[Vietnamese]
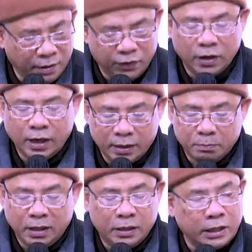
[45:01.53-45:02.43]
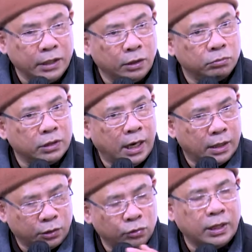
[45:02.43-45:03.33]
phước lực mà Tri Tùng
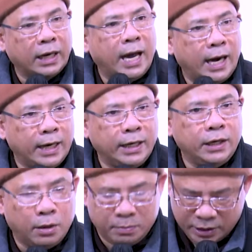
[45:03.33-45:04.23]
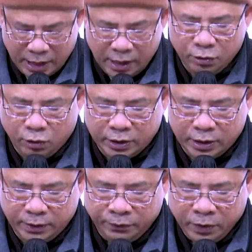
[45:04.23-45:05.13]
thà, Tốn Thắng Đa La Ni đó mà sanh lên cõi
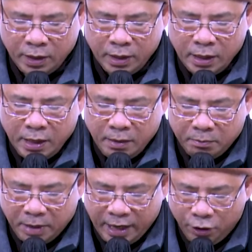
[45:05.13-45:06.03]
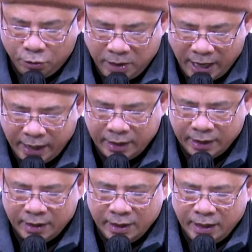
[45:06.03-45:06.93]
trời. Mấy hôm nay
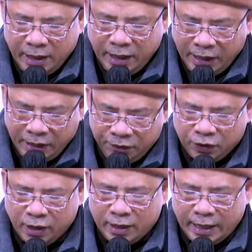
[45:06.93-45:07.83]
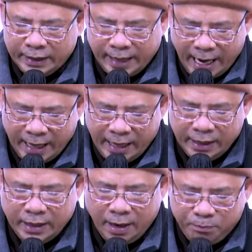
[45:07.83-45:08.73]
ý phước là tăng
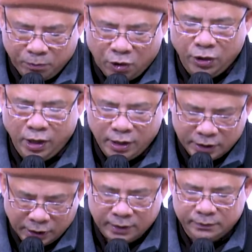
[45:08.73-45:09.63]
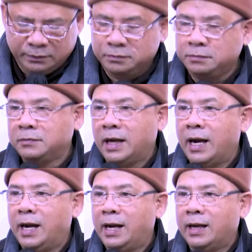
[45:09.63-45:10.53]
lên gấp bội hơn trước
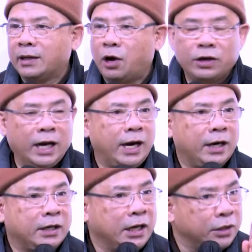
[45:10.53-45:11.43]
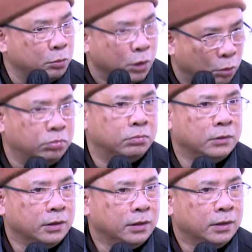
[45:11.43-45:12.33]
à, có nghĩa là Tri Tùng đúng.
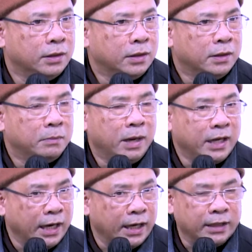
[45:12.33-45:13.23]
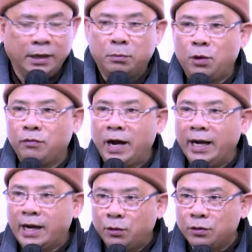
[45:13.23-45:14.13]
Bên kia là thiếu một
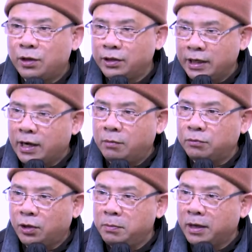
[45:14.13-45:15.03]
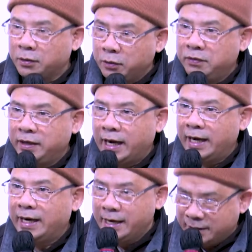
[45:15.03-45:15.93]
hai câu rồi chứ không thôi mà quý vị
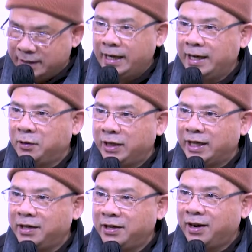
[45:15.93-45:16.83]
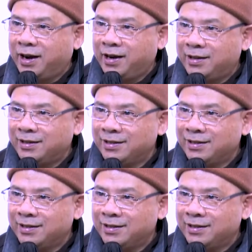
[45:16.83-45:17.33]
thấy là được sanh lên cõi trời rồi đó.